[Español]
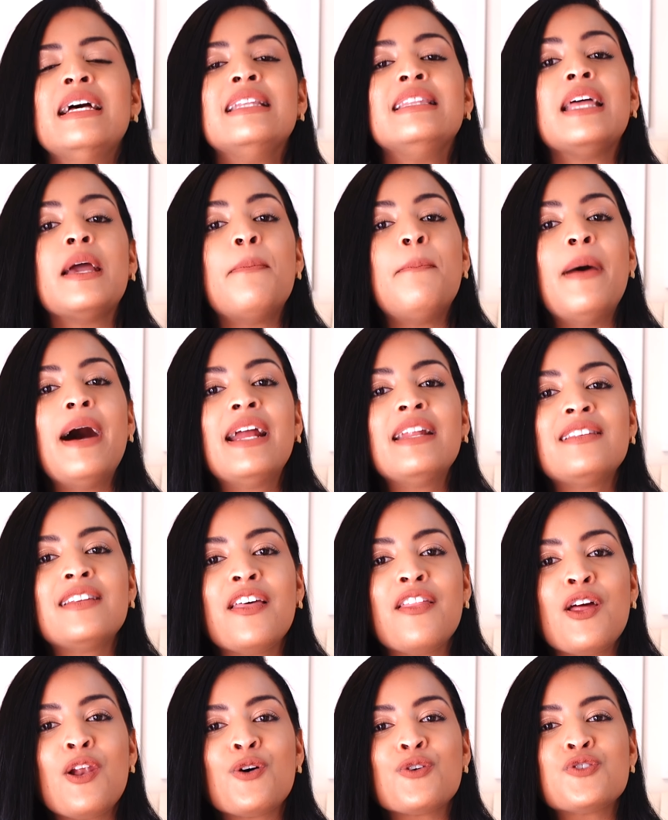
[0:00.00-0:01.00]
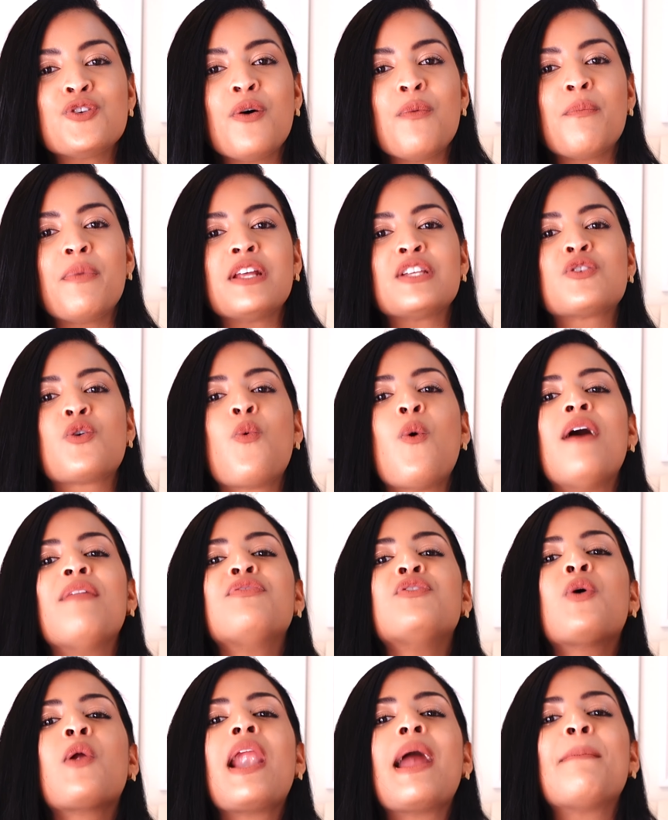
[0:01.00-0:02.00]
de parte de los hombres
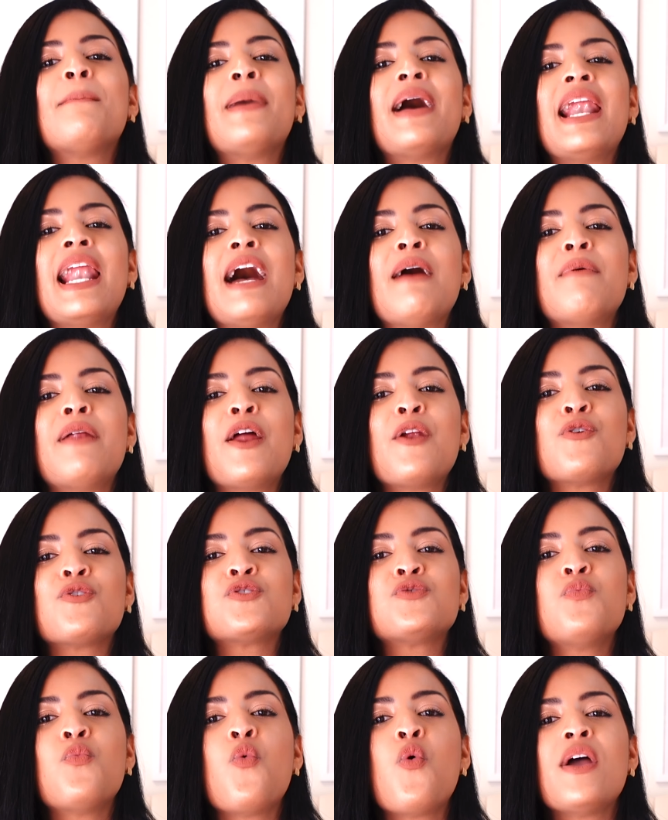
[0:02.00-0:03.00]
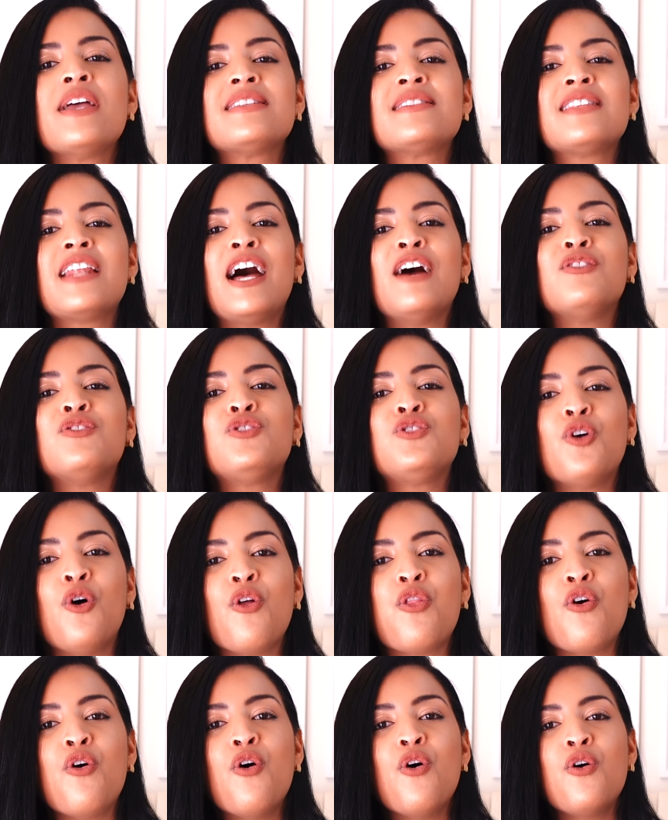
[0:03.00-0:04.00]
cuando la palabra nos muestra
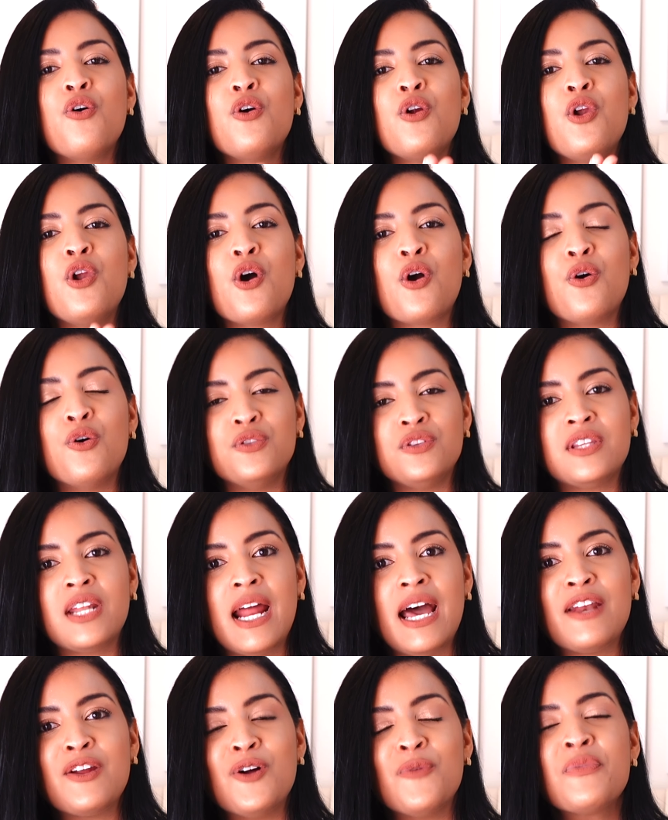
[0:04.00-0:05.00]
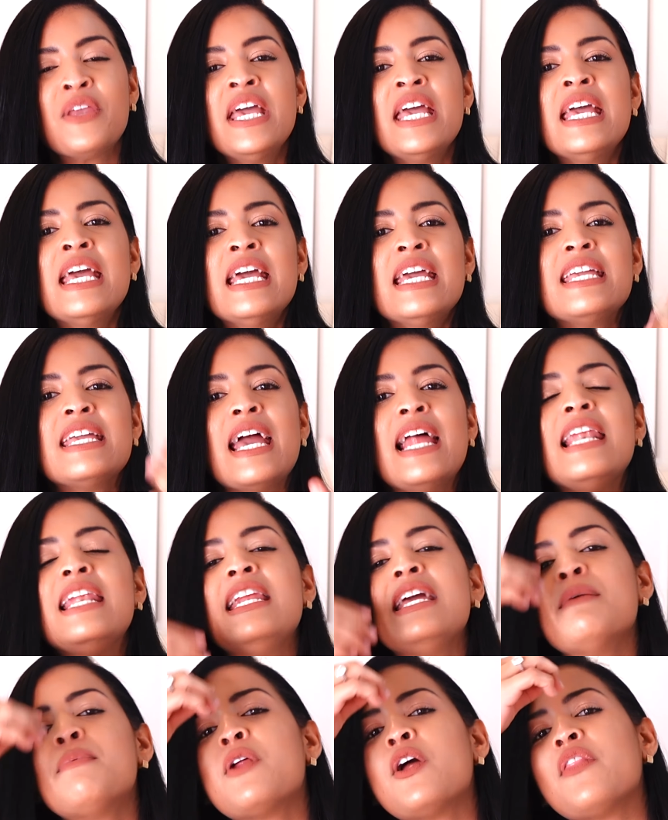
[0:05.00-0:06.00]
todo lo contrario. Y el
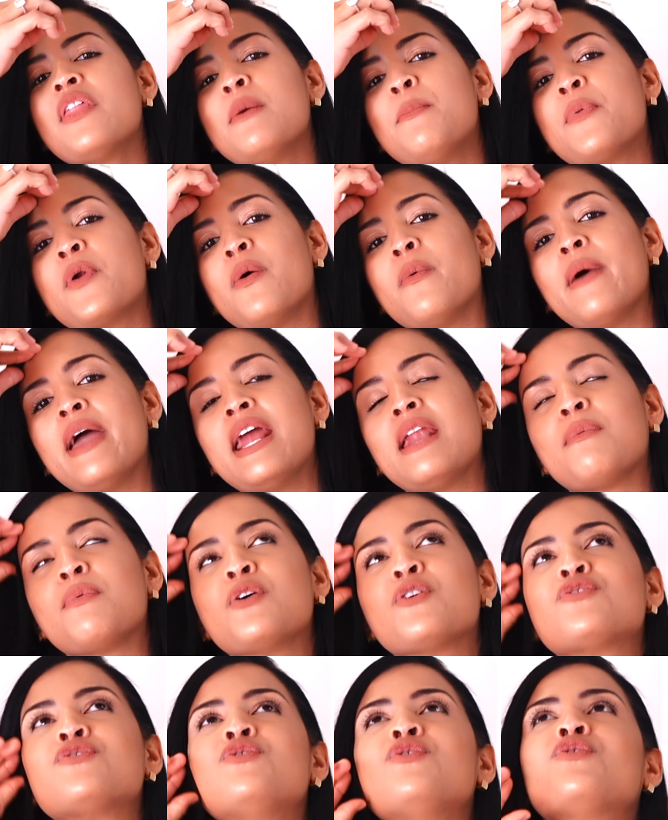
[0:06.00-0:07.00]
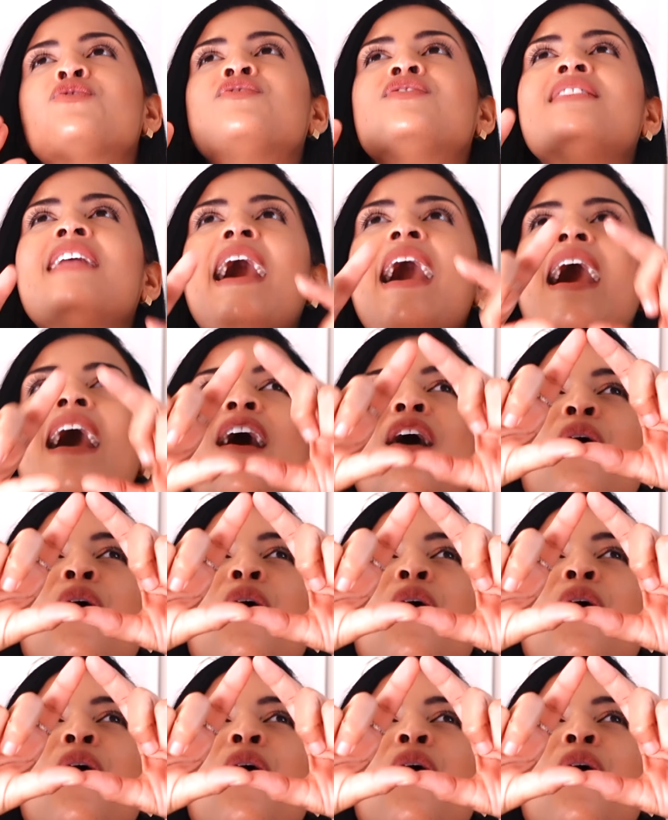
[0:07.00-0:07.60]
libro de Proverbios nos da